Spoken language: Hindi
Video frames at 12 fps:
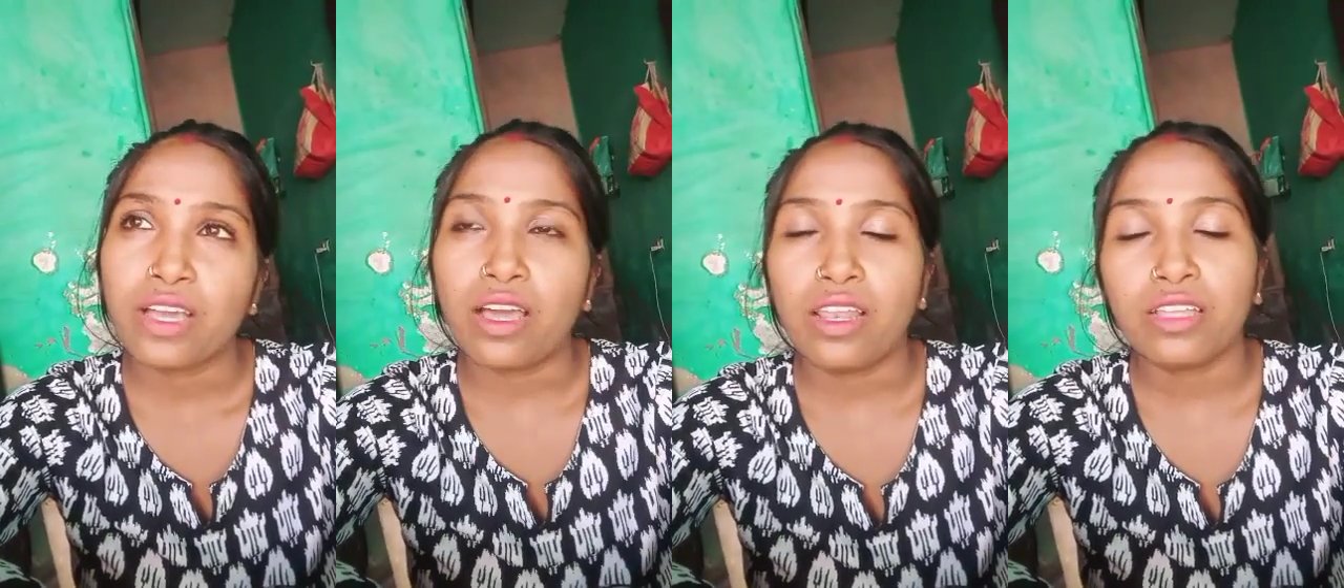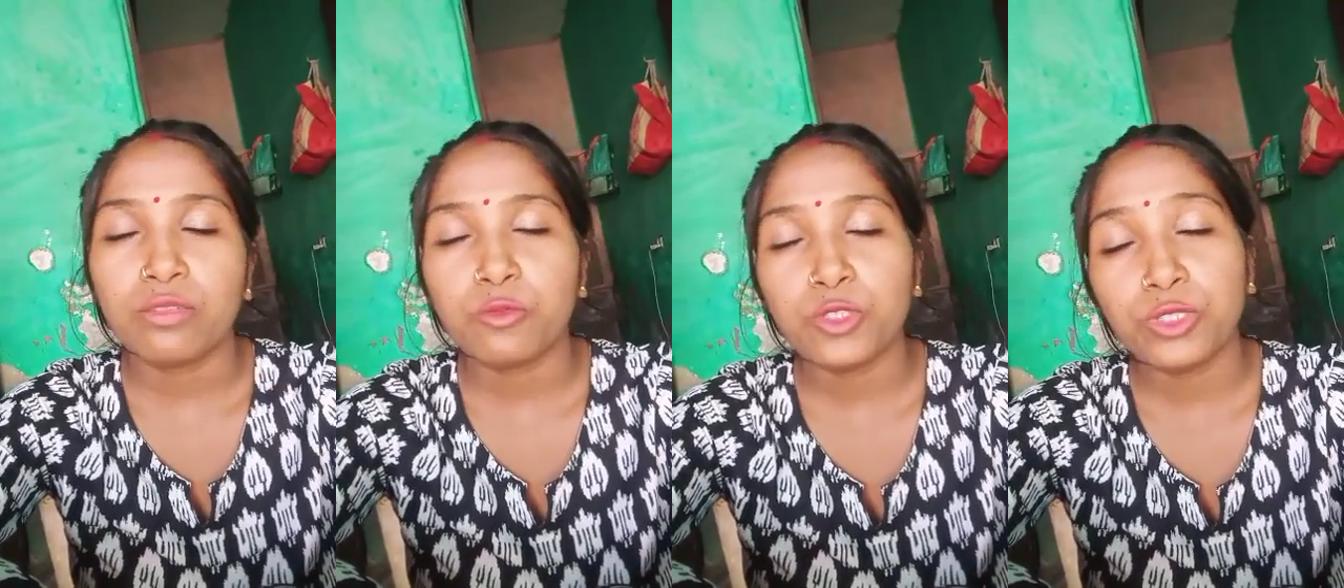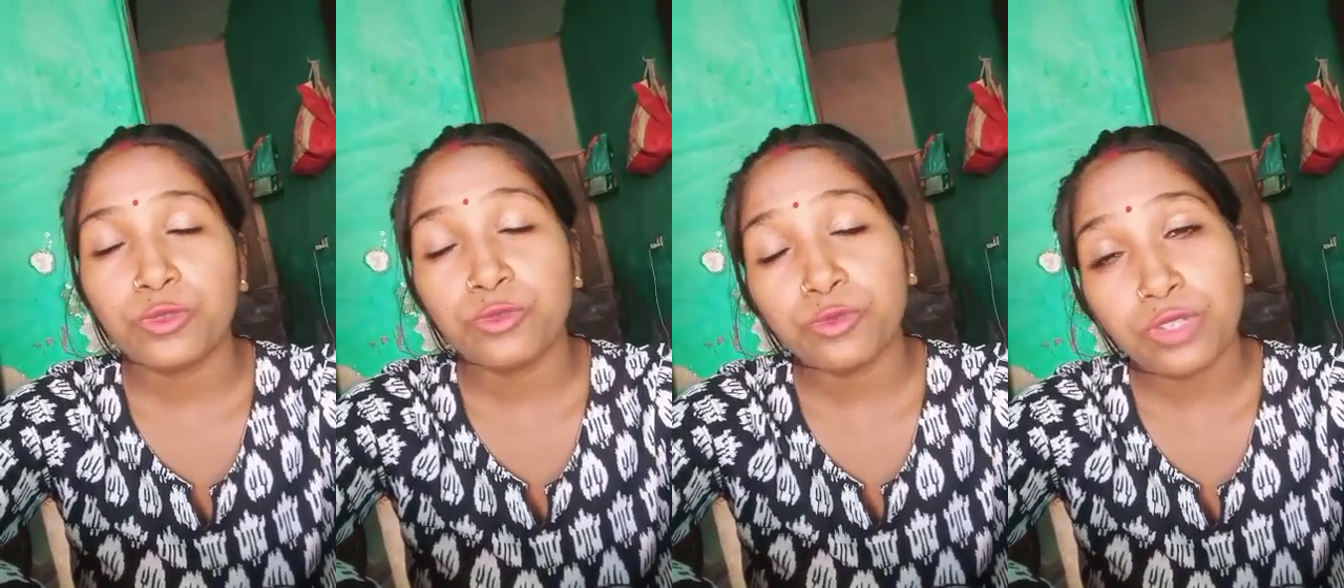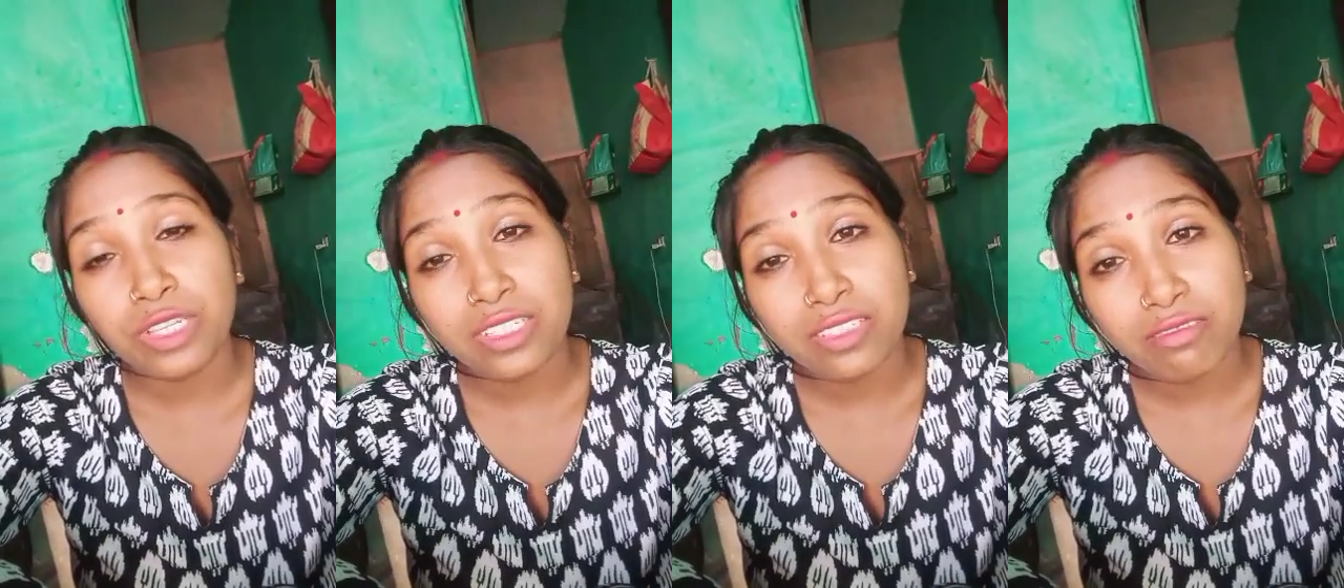हालात मुझे
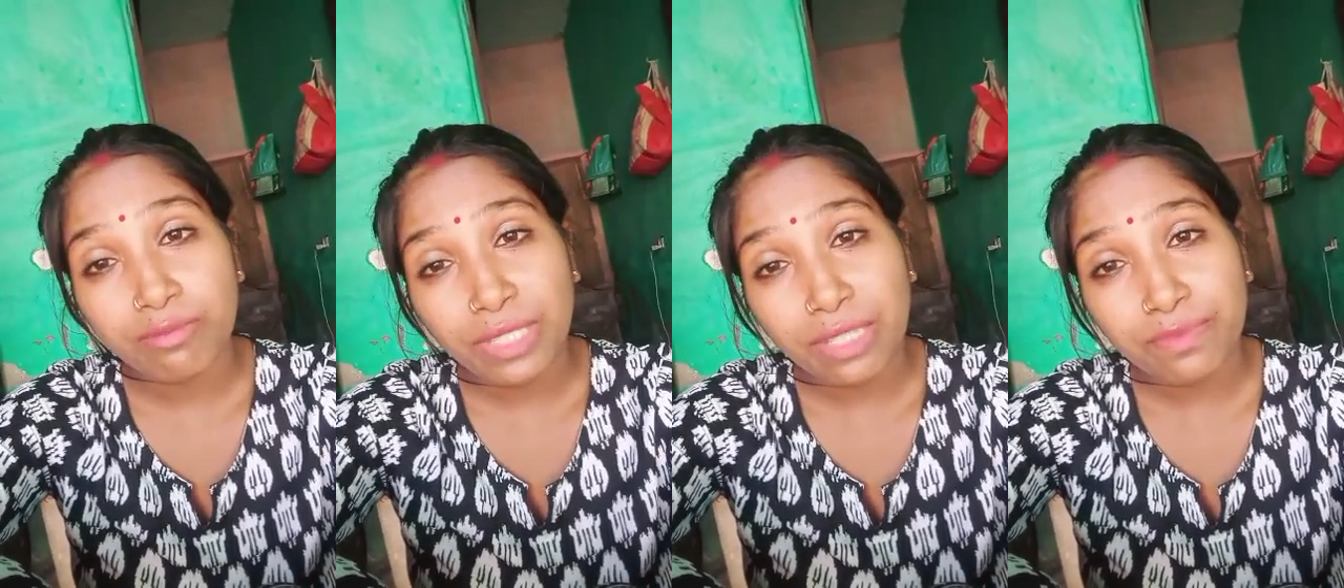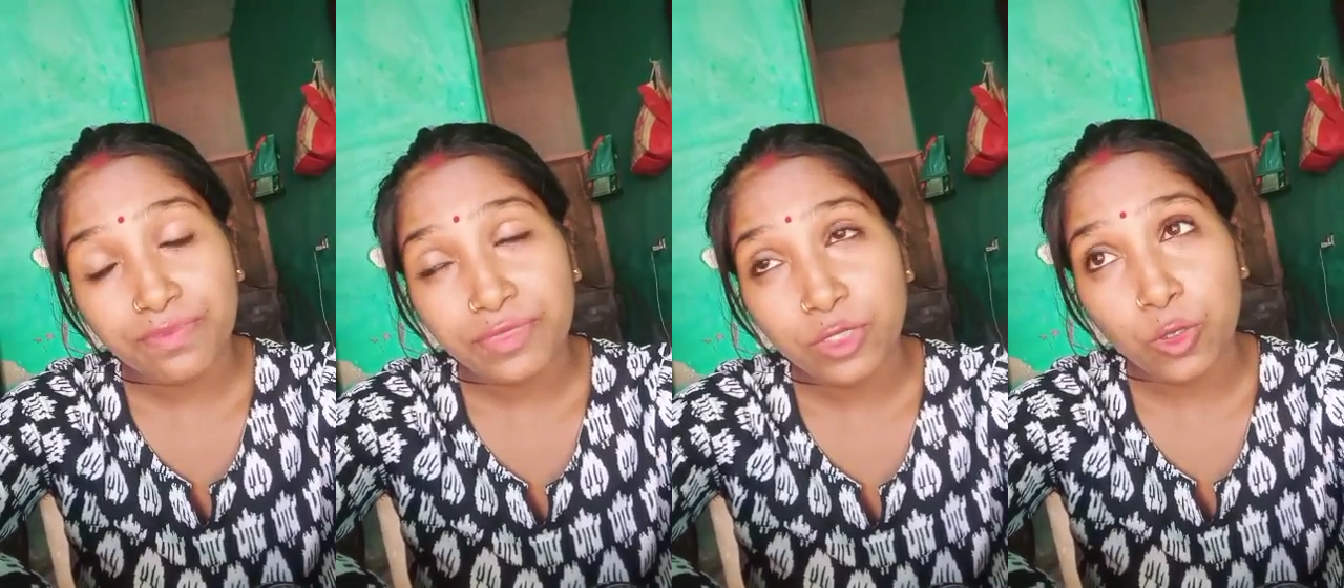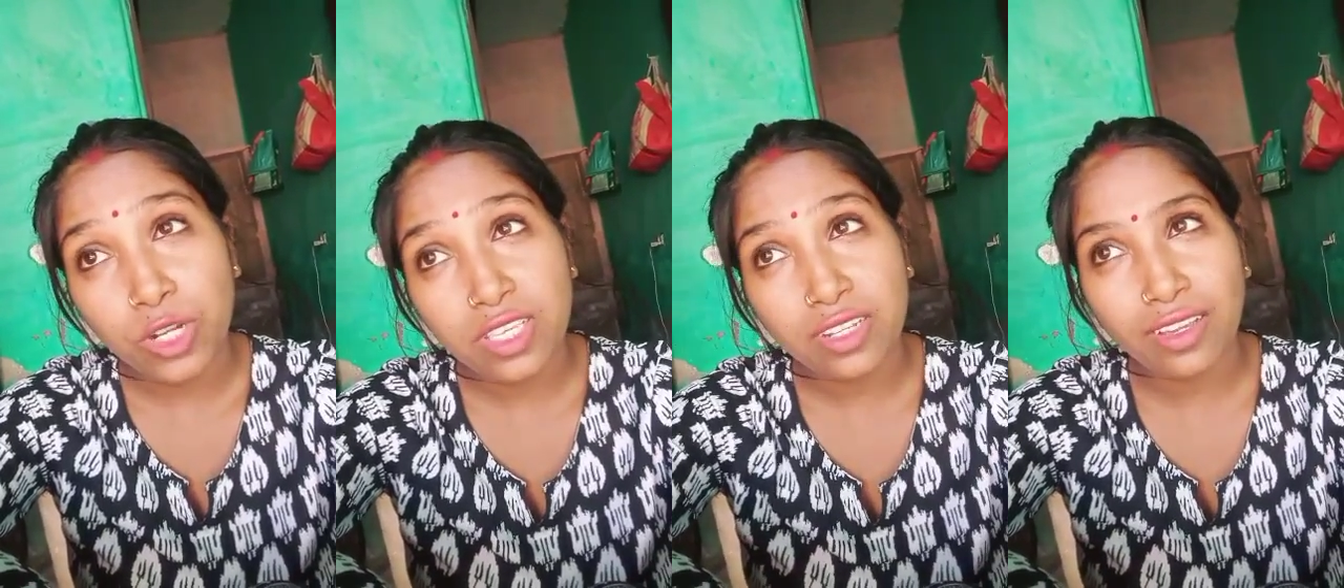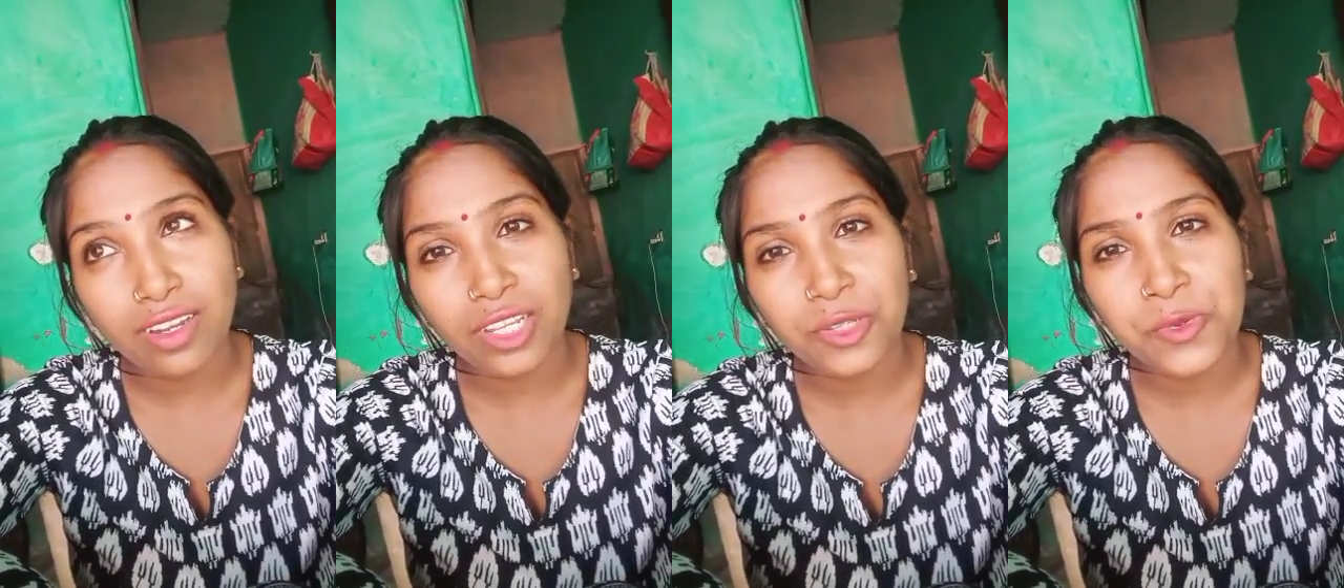वही मतलब थोड़ा सा
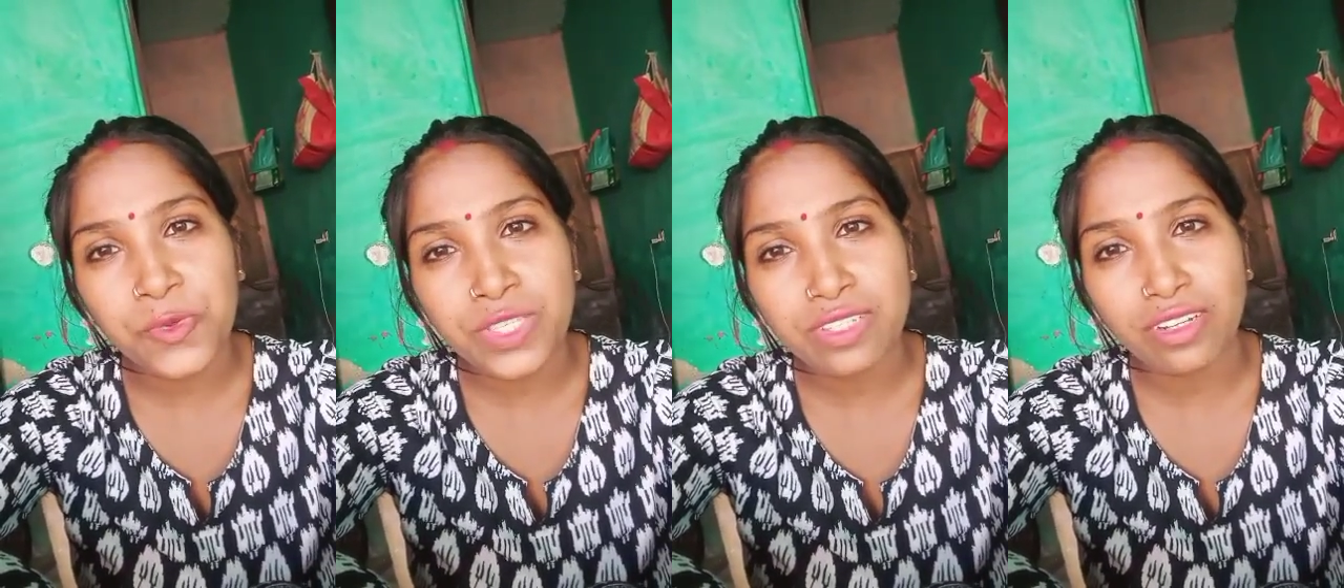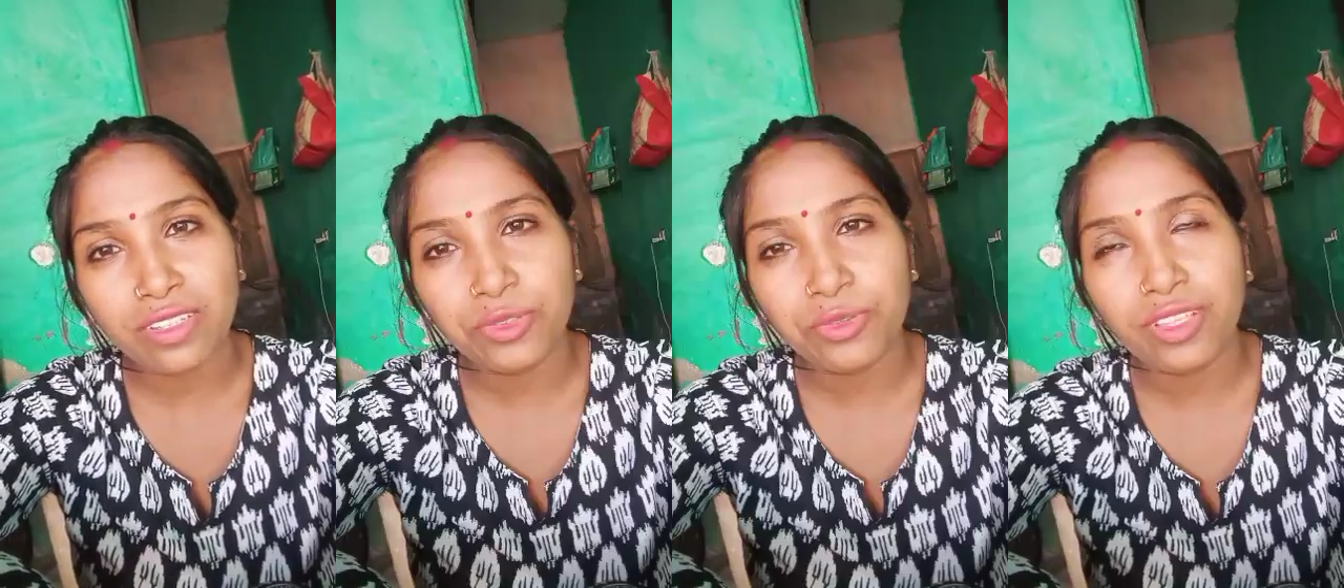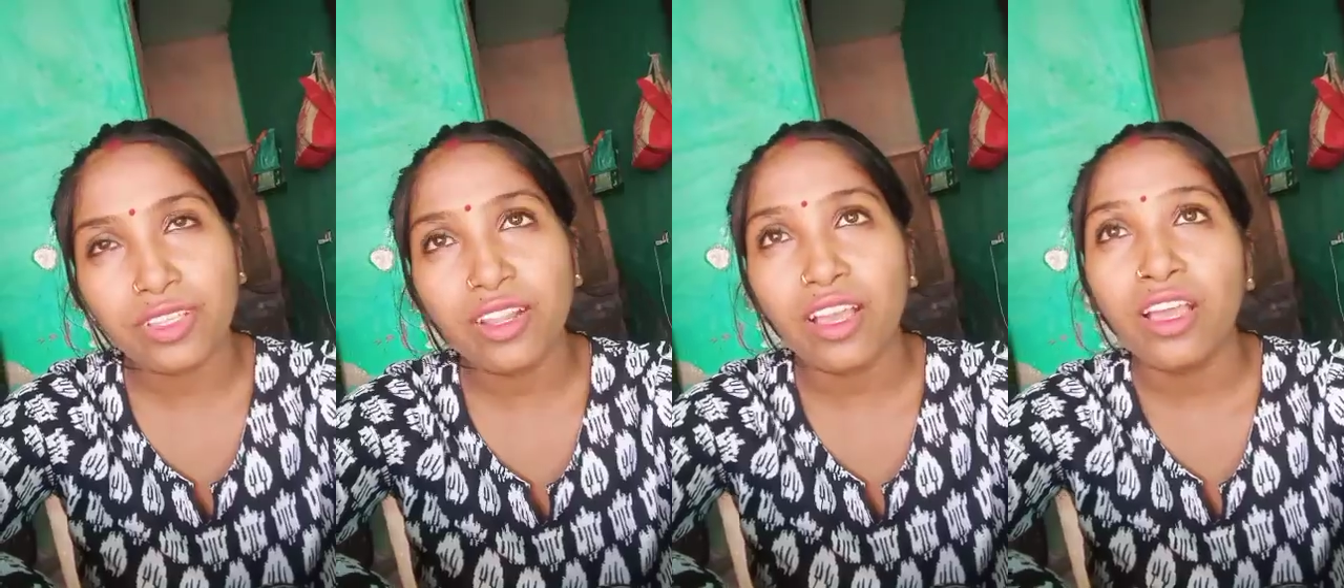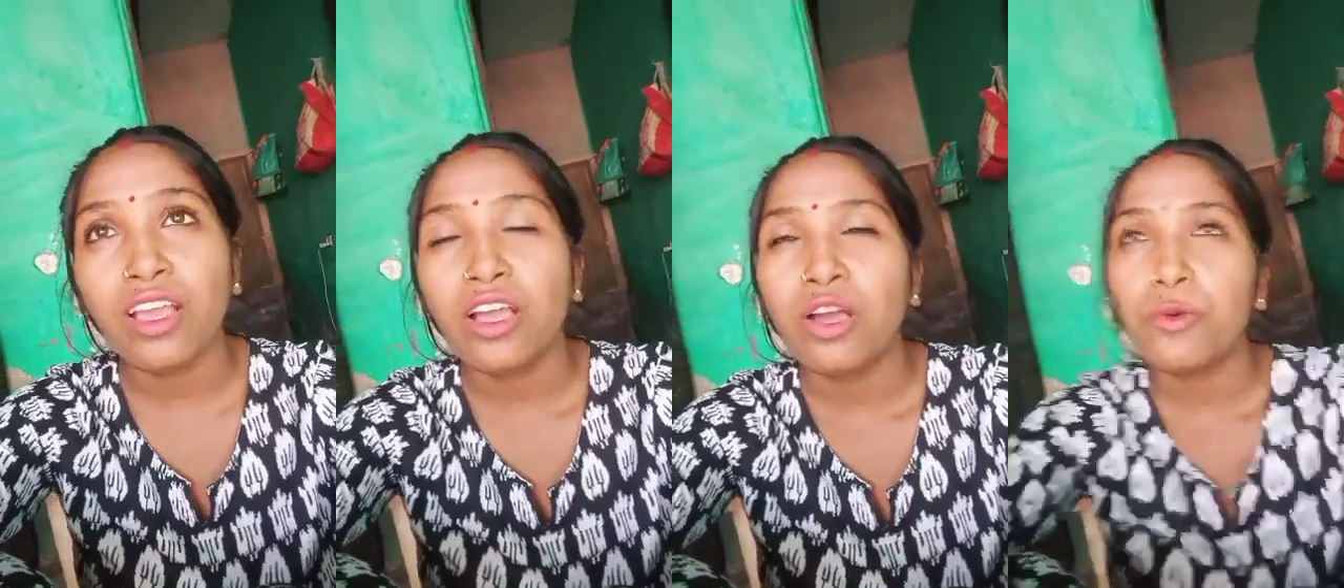निकलने की कोशिश करती हूँ कहते ना
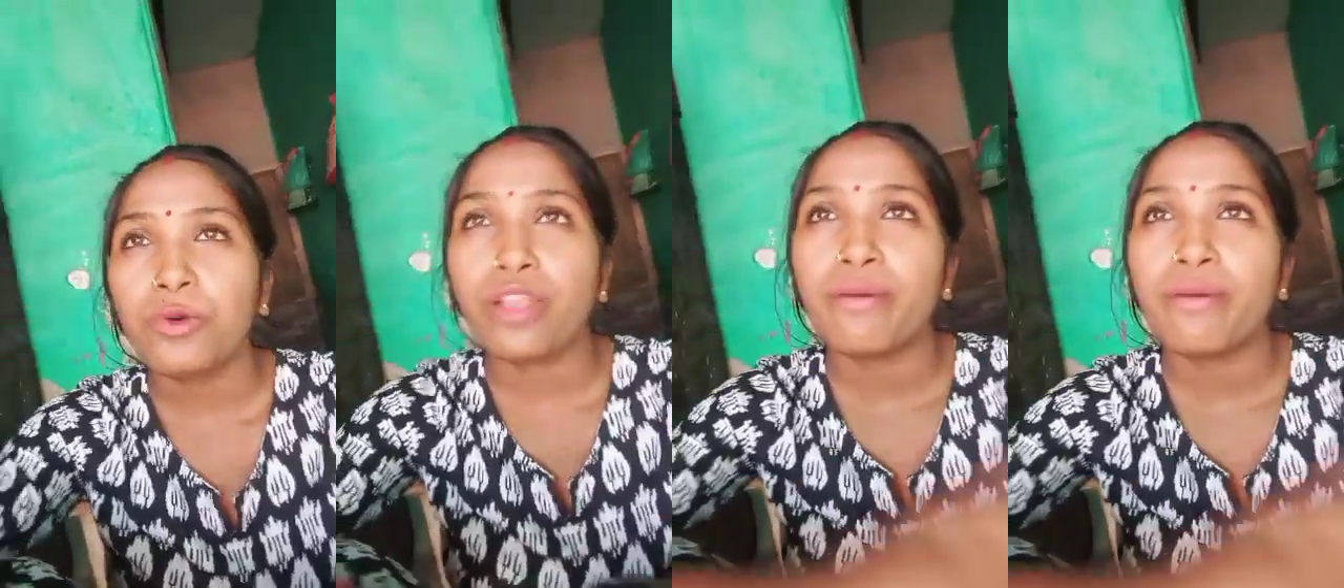और